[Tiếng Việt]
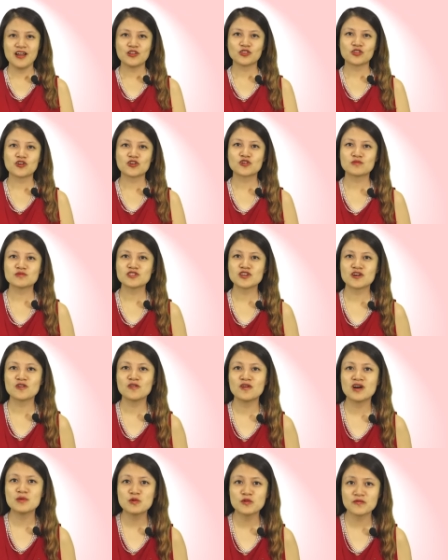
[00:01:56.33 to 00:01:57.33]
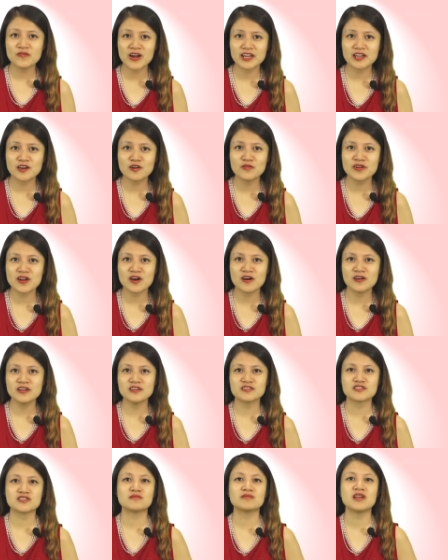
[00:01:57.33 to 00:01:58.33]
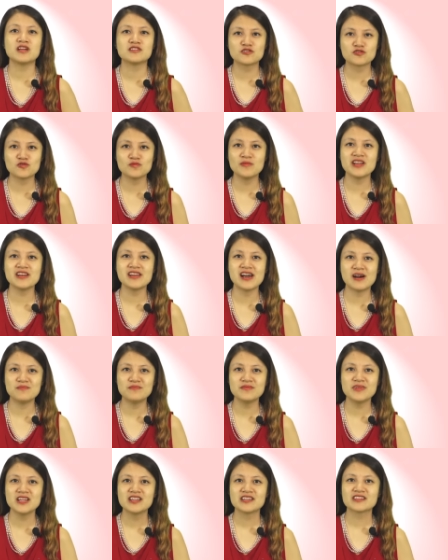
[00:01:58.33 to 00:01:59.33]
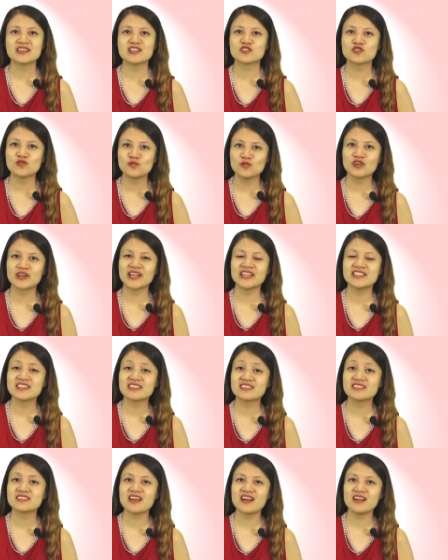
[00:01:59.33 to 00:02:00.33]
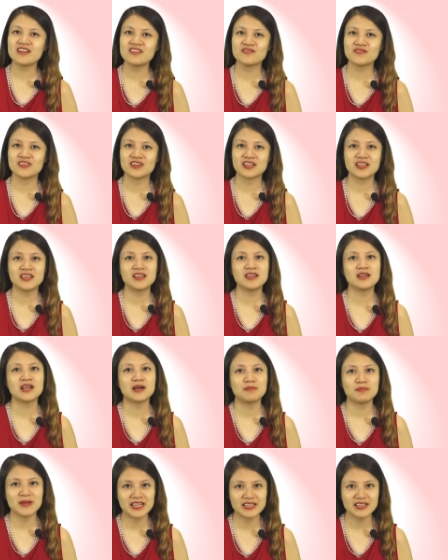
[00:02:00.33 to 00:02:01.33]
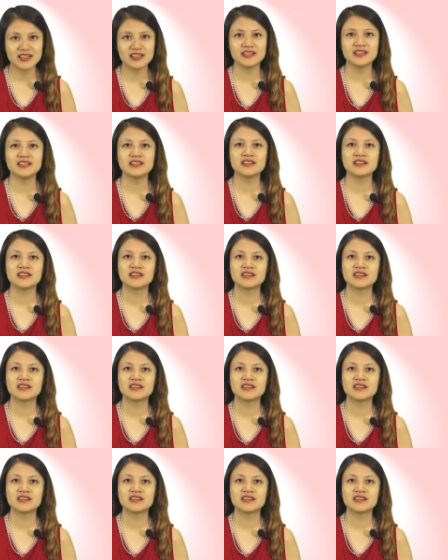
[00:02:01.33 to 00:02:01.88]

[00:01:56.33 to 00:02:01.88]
Tôi cũng cho cô ấy một vài câu nói ở trong thần chú mê đắm để dùng một cách chính xác và khi gặp anh ấy.